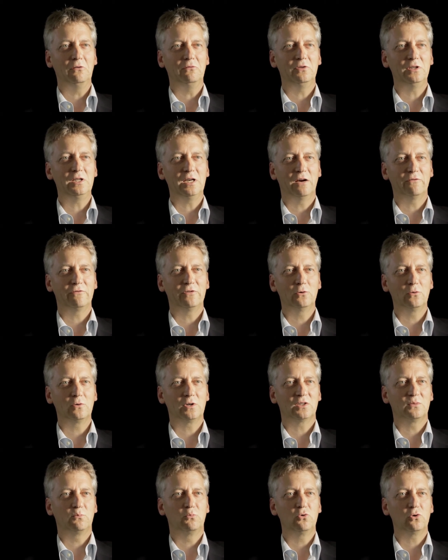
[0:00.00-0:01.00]
Wie die Erfindung
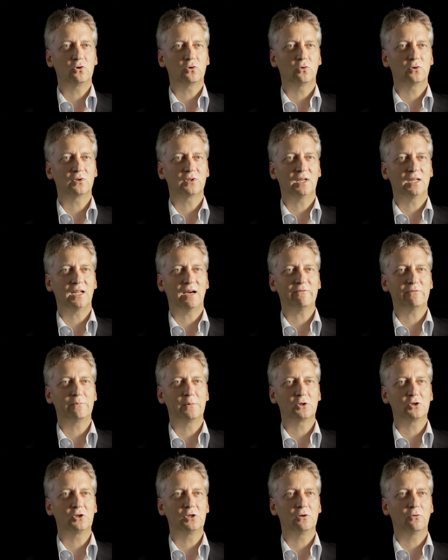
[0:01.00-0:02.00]
des Buchdrucks, der
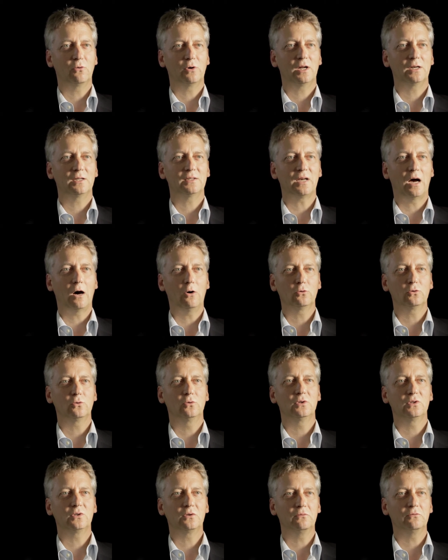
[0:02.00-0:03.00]
Dampfmaschine oder des
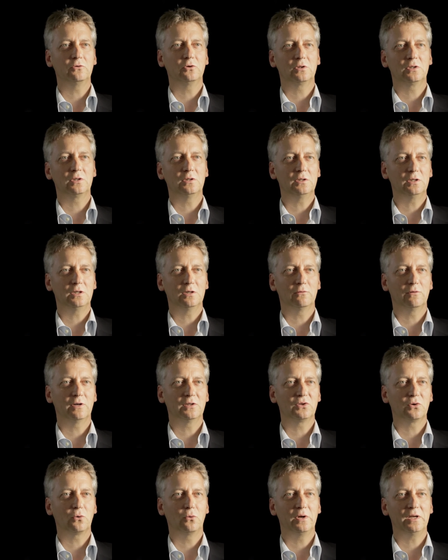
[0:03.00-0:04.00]
Autos wird die
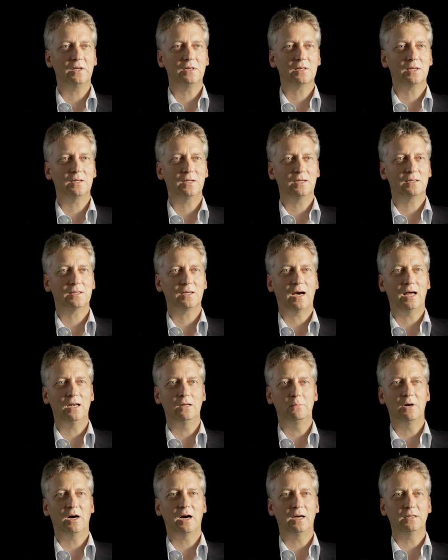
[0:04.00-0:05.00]
Innovation Internet alle
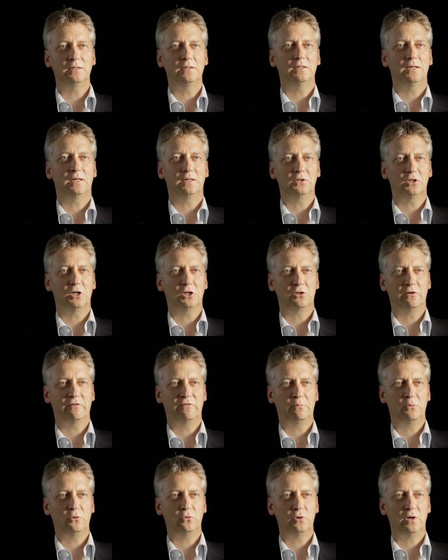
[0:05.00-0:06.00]
Bereiche der
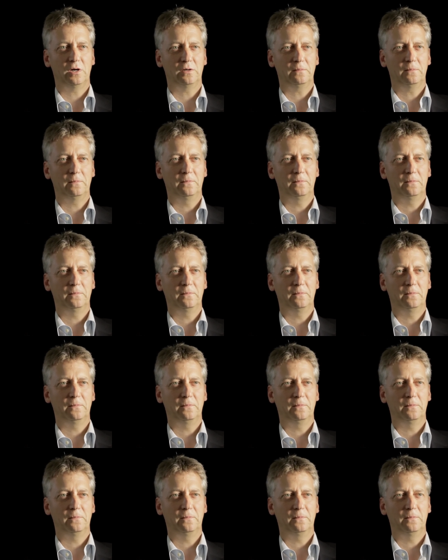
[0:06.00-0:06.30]
Gesellschaft berühren.